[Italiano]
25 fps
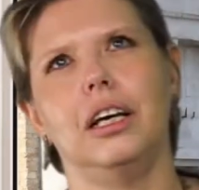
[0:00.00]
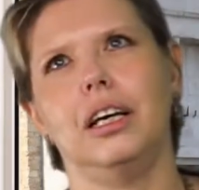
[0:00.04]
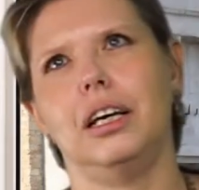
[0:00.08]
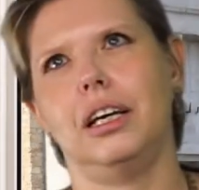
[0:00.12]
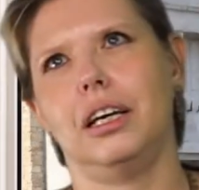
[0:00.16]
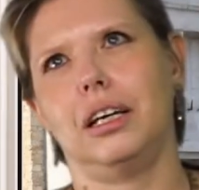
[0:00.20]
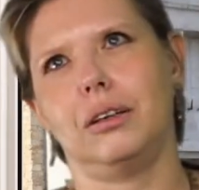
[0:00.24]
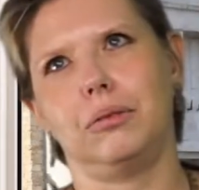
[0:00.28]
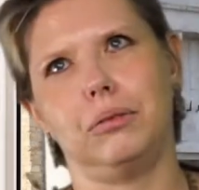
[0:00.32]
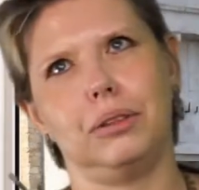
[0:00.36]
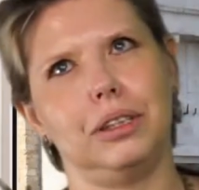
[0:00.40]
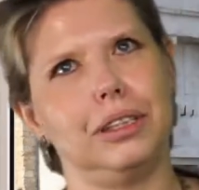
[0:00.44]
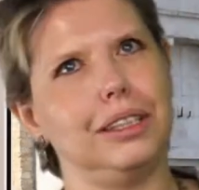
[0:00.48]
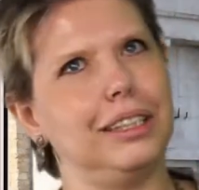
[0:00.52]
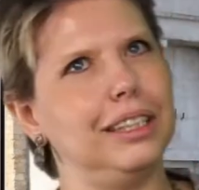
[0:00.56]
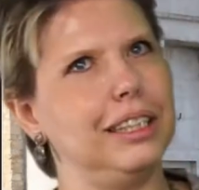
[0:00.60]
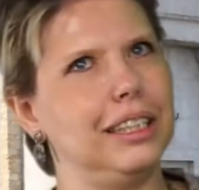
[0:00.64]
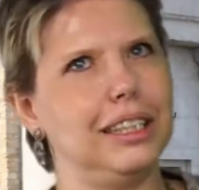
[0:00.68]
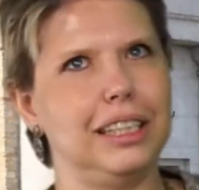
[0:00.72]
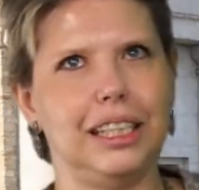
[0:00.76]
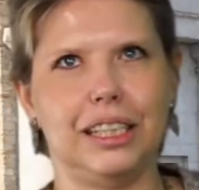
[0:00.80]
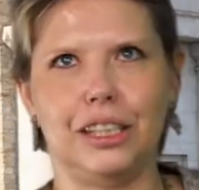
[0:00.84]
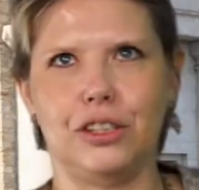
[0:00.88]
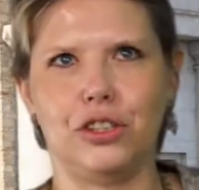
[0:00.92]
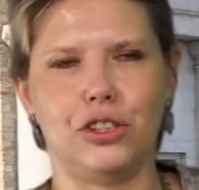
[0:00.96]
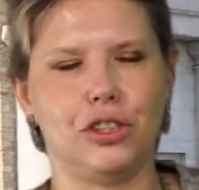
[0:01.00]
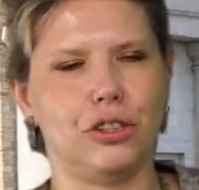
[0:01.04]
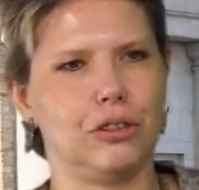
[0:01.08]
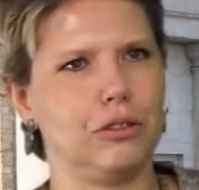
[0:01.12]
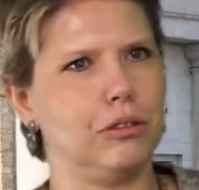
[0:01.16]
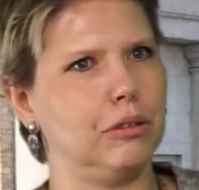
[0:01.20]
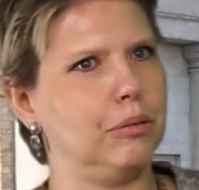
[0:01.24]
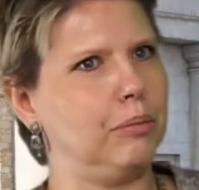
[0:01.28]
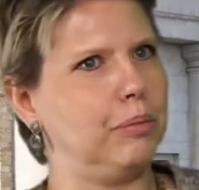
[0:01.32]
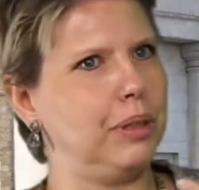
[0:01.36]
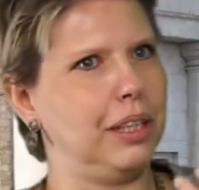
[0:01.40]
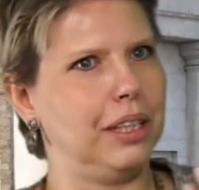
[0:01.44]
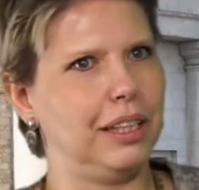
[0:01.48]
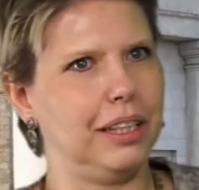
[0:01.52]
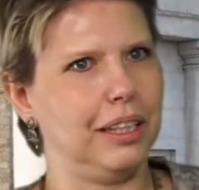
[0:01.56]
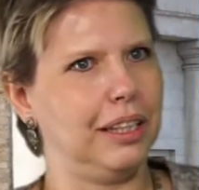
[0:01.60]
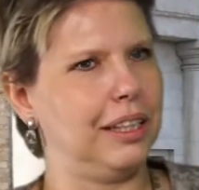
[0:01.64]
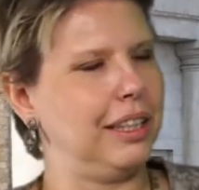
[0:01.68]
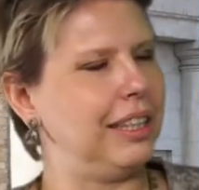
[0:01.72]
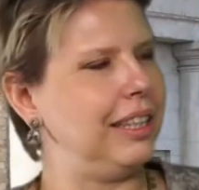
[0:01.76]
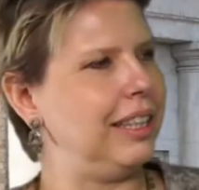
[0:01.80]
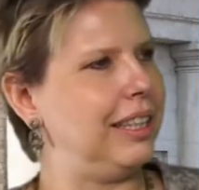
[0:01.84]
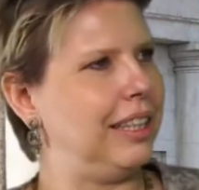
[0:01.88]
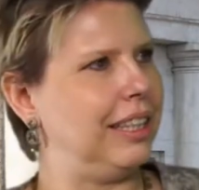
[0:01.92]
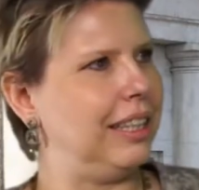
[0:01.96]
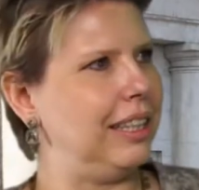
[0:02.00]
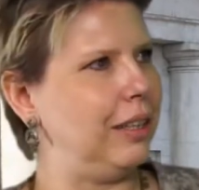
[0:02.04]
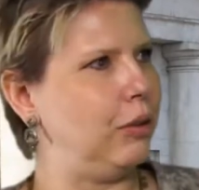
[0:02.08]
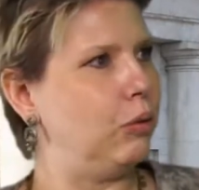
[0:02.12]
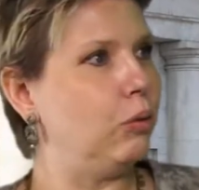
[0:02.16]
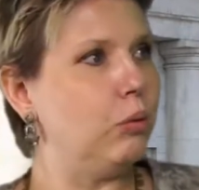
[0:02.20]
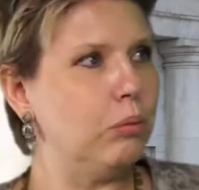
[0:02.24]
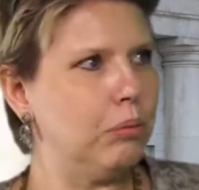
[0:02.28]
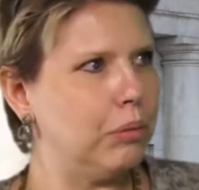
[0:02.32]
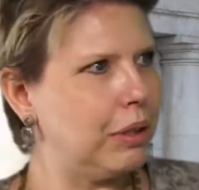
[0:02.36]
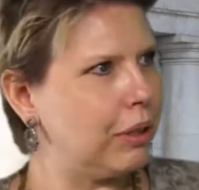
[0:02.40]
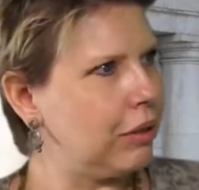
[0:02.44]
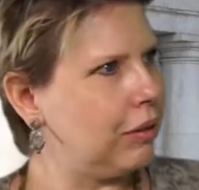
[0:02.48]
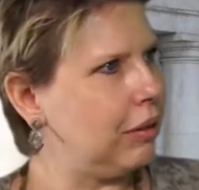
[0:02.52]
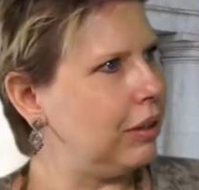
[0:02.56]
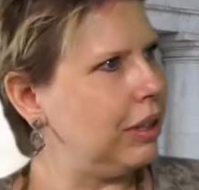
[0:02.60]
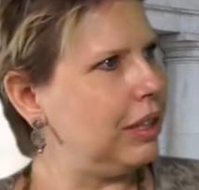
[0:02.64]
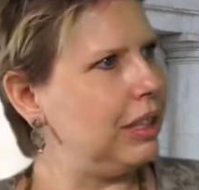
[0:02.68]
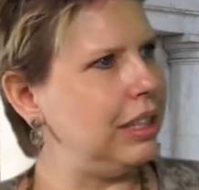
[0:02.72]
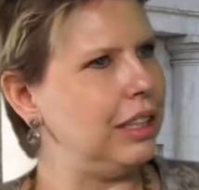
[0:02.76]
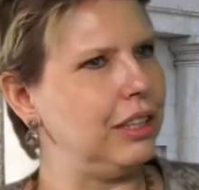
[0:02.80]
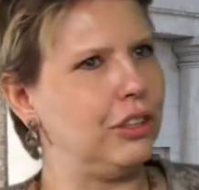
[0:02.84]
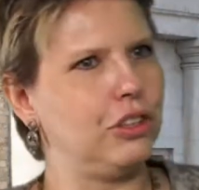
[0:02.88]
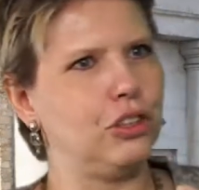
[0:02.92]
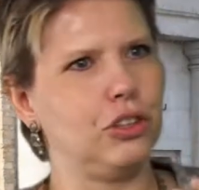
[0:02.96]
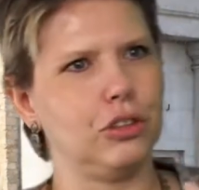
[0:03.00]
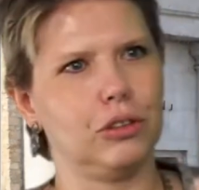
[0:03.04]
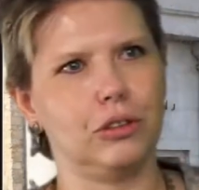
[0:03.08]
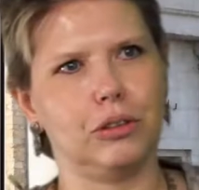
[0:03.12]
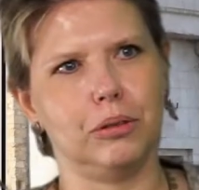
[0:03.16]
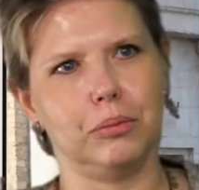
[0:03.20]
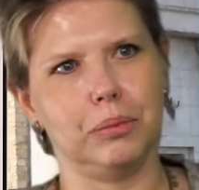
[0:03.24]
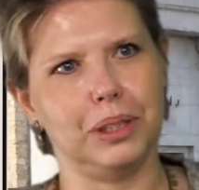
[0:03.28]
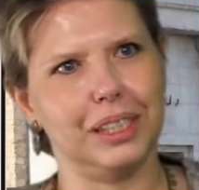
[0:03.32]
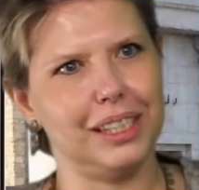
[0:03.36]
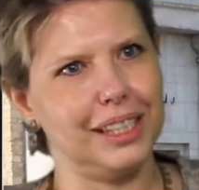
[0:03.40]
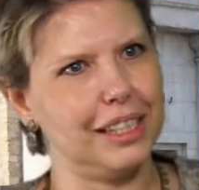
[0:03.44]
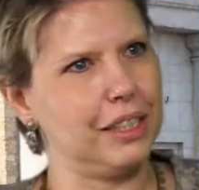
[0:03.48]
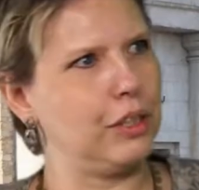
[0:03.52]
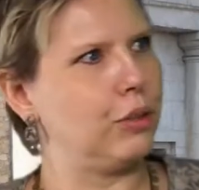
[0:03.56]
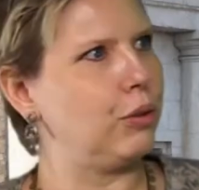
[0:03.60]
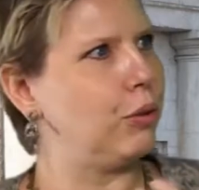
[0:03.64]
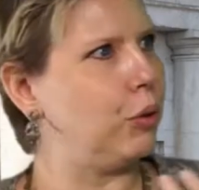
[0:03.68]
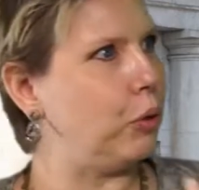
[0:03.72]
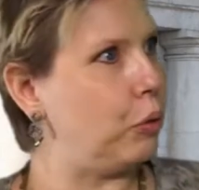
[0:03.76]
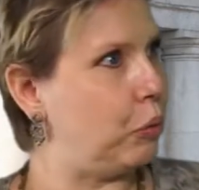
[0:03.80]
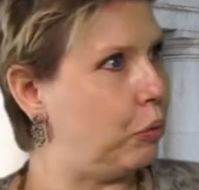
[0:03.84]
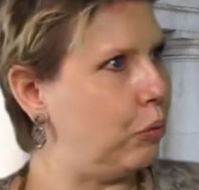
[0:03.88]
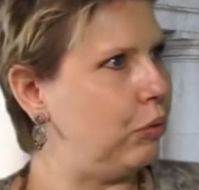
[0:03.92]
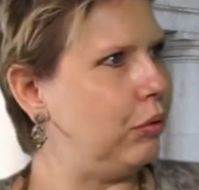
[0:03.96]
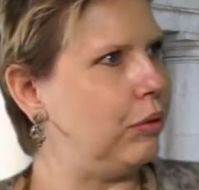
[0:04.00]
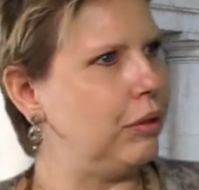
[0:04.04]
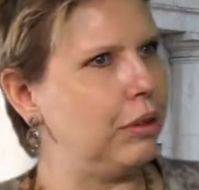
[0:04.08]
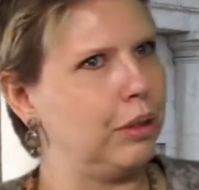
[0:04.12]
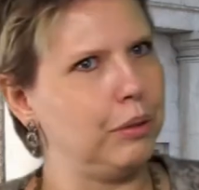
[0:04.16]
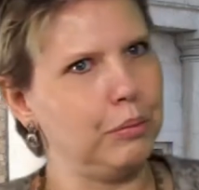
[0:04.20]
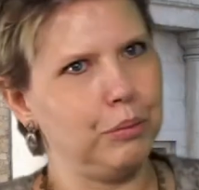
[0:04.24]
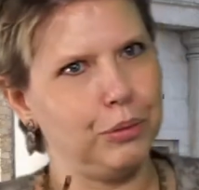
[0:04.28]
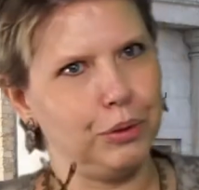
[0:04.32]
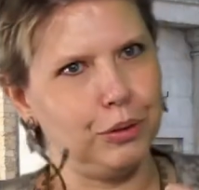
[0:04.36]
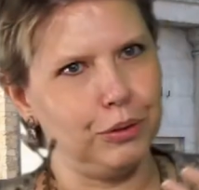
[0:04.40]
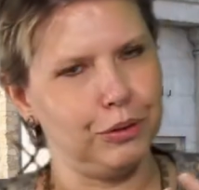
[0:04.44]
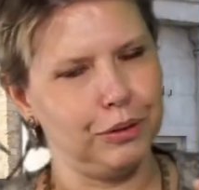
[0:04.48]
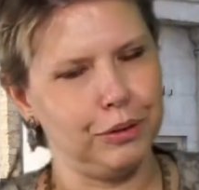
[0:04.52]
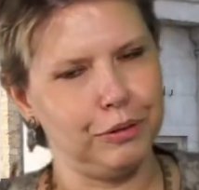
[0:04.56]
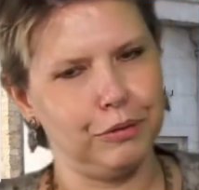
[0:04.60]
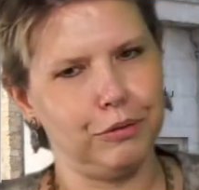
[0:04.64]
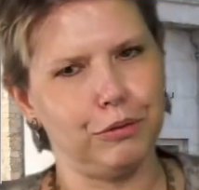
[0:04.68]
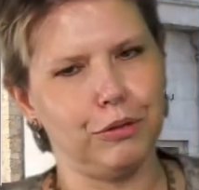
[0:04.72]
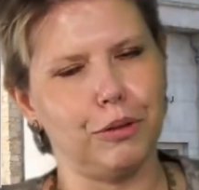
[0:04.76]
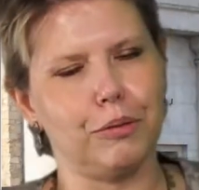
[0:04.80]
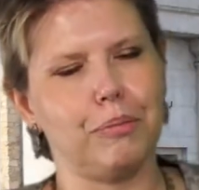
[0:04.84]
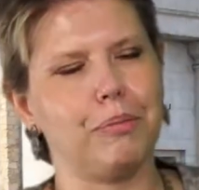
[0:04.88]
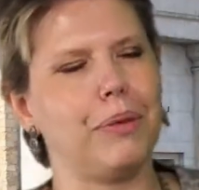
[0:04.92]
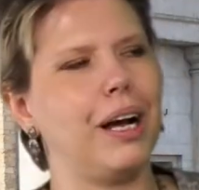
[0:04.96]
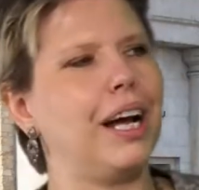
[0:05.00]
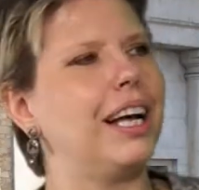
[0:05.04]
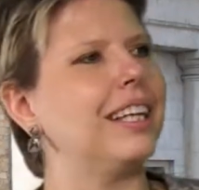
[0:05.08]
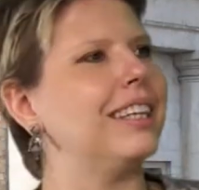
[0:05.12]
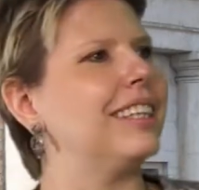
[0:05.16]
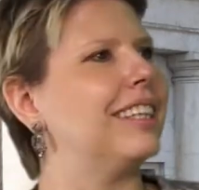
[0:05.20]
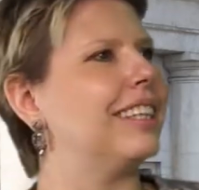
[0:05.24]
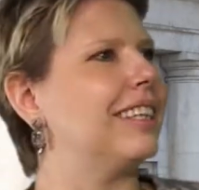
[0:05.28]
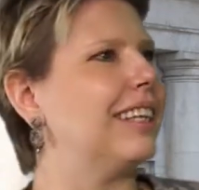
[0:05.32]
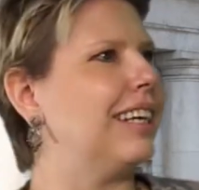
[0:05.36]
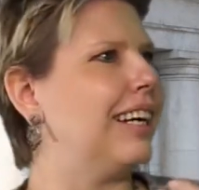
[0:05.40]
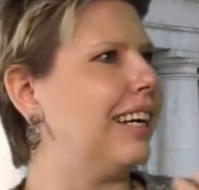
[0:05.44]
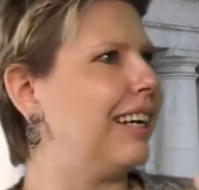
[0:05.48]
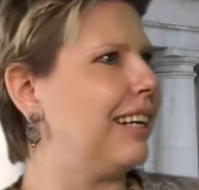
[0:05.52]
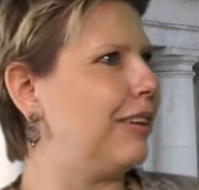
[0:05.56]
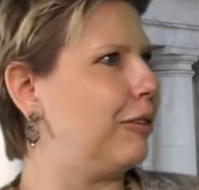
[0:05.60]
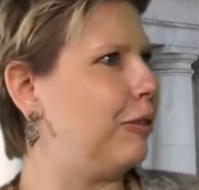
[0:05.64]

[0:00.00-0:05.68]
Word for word: quindi il 10 come numero, il 10 come 0 e 1 nel mondo dell'informatica,